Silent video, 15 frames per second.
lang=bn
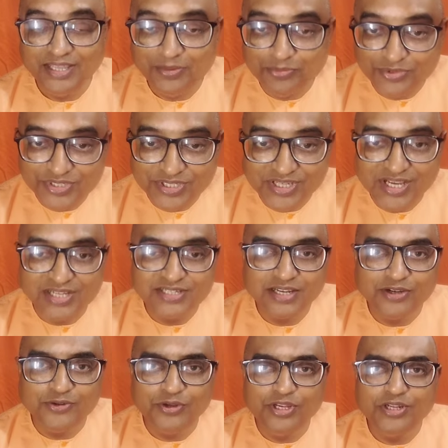এবং
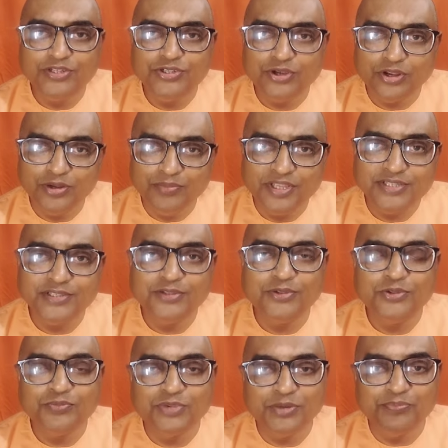জিজ্ঞাসা করলেন জল বেচা তো
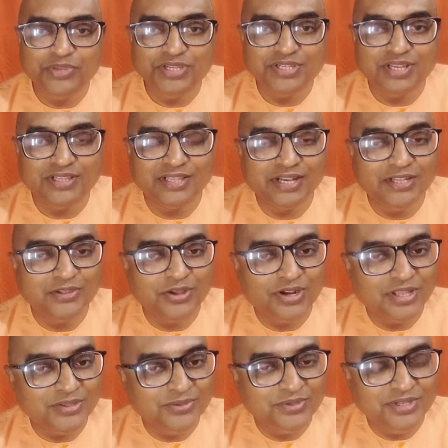তোমার পেশা তাহলে
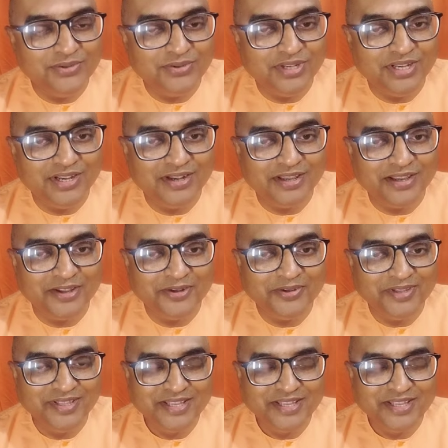দরাদরি করলে না কেন